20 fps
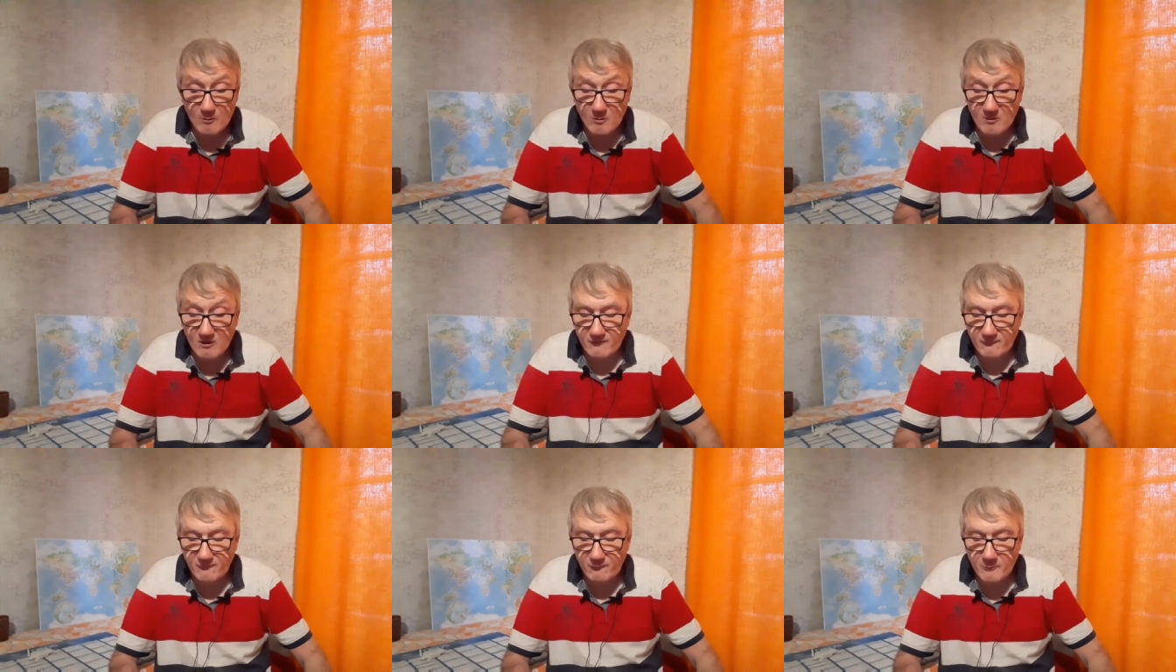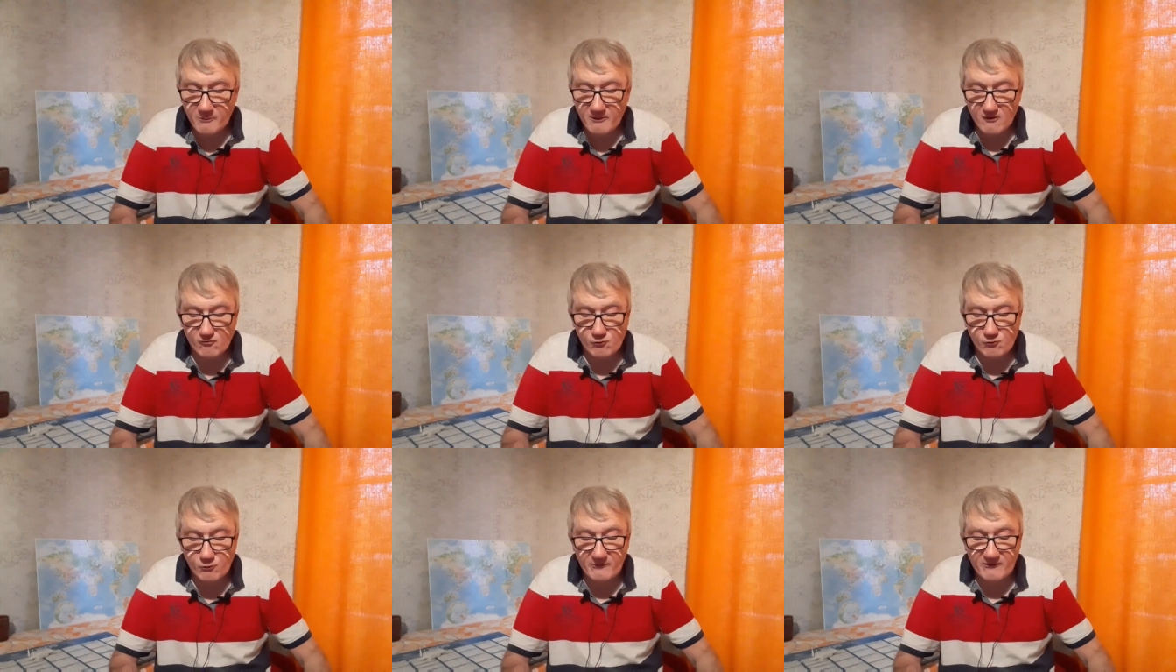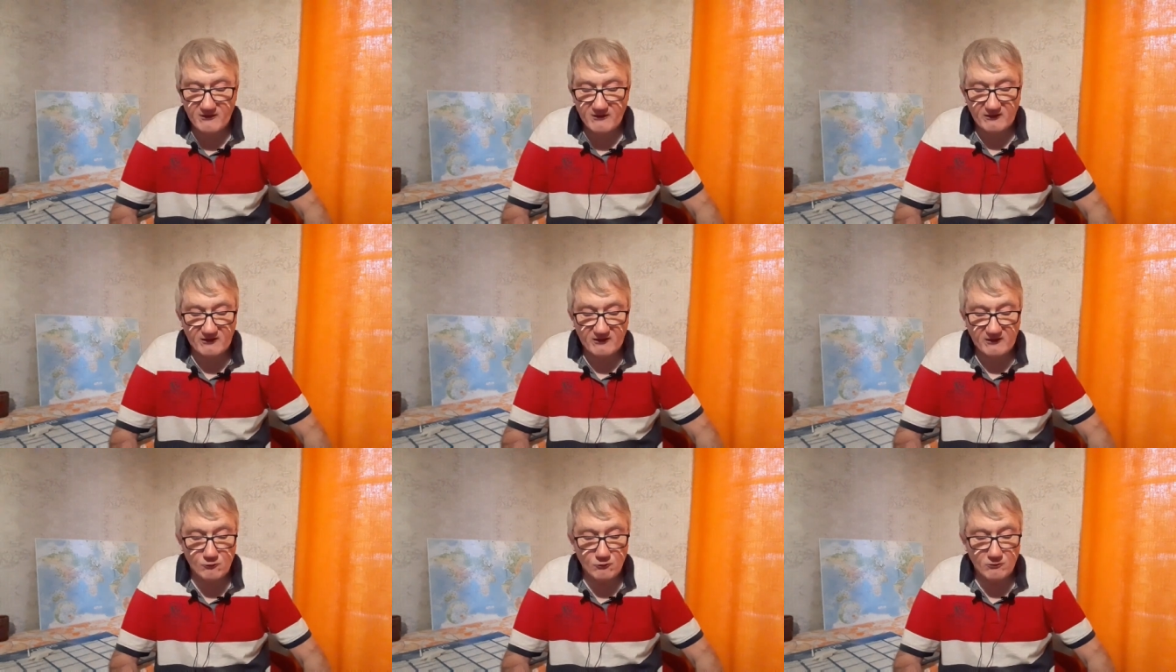Mais il faut bien
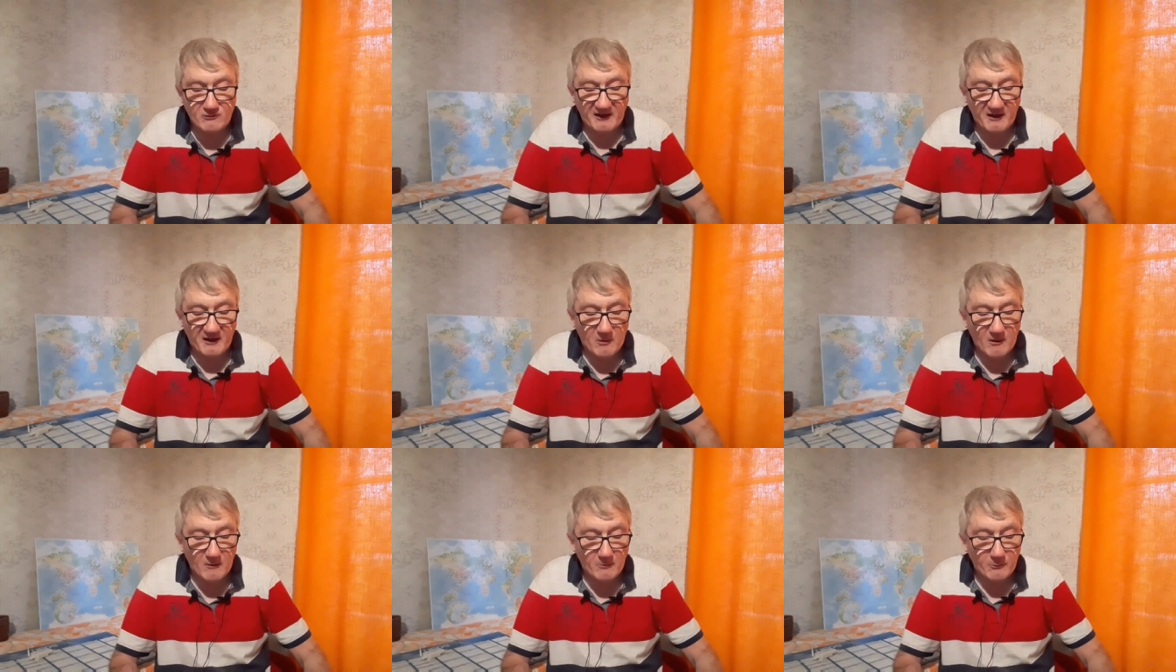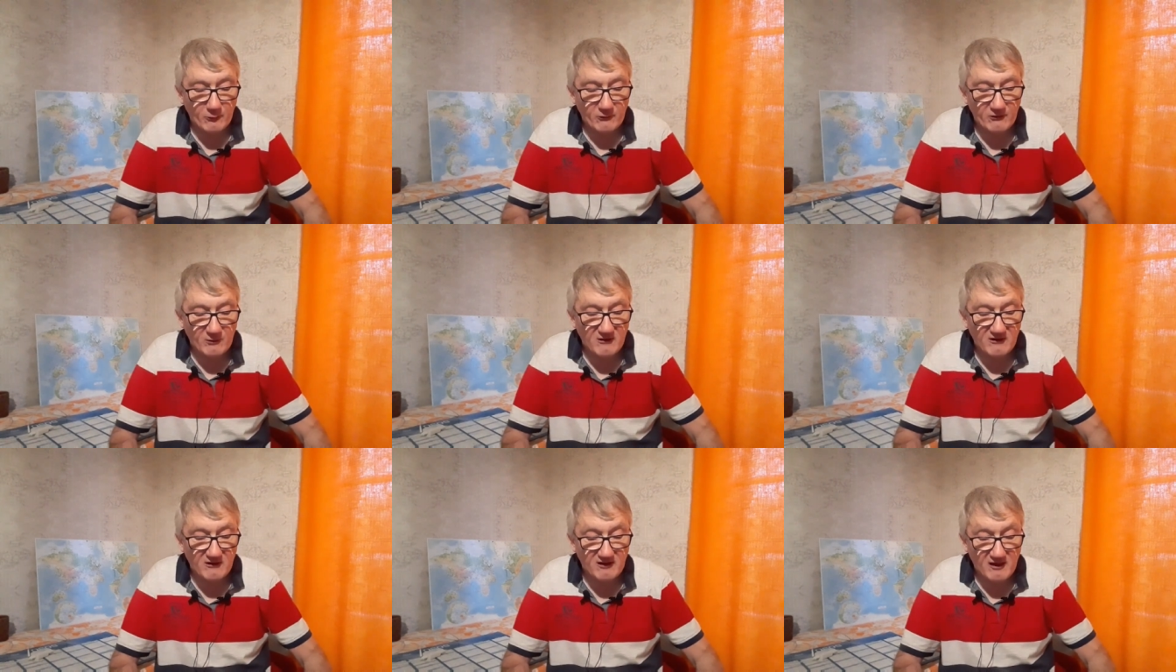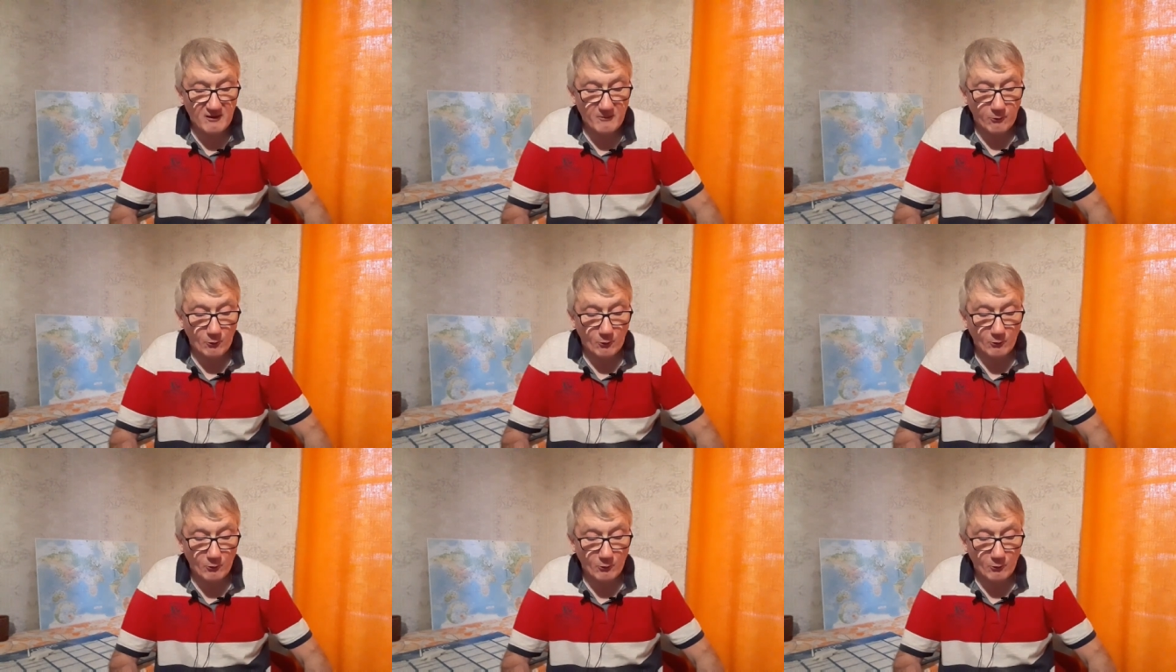choisir. C'est une très belle possibilité